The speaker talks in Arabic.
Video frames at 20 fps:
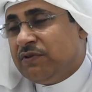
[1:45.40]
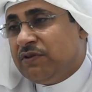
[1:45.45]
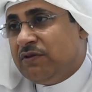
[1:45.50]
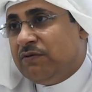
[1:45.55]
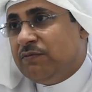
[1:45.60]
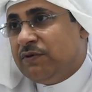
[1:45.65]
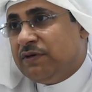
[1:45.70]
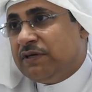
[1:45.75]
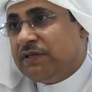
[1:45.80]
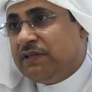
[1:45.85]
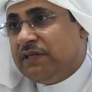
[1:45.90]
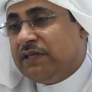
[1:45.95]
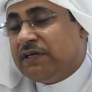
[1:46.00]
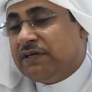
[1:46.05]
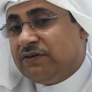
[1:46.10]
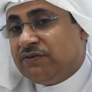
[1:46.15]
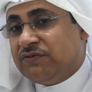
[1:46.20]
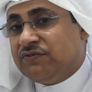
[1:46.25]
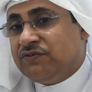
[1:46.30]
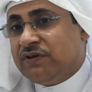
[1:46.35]
مثل ما قلت
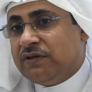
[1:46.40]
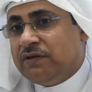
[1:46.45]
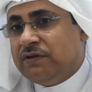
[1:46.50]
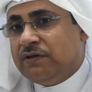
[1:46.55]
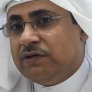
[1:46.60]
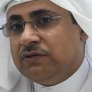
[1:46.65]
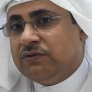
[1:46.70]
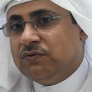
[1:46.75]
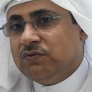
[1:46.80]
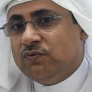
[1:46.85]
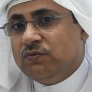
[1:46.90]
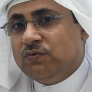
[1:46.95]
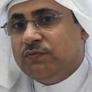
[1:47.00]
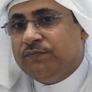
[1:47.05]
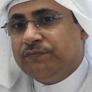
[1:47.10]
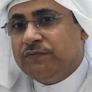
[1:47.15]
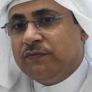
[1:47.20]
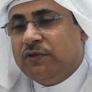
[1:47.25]
لك رجالات و...